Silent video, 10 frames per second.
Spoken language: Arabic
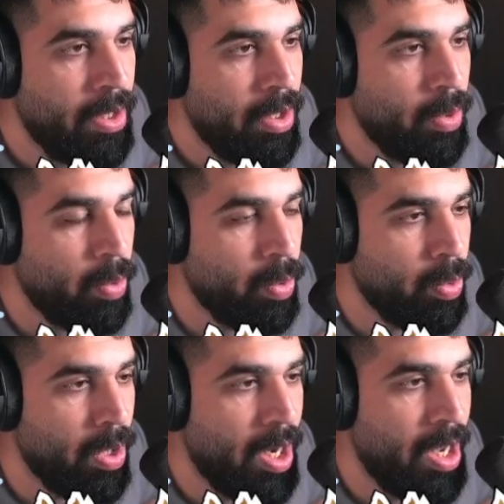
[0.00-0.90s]

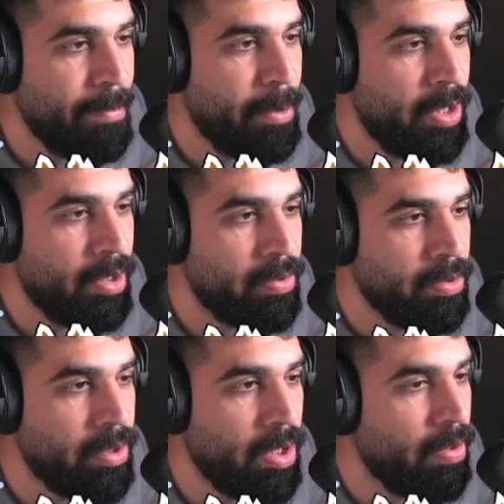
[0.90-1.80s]
وارمر
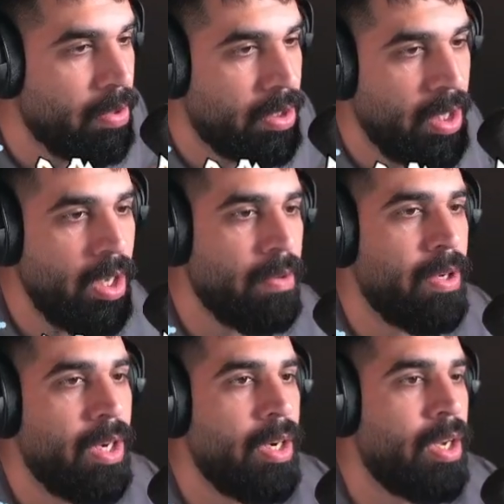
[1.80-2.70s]
وش... اوكي
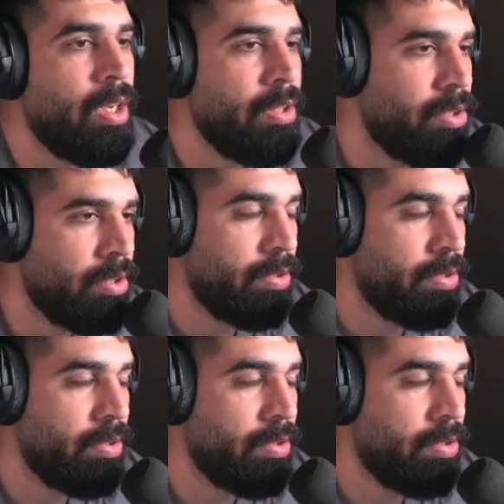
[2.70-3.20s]
والله نايس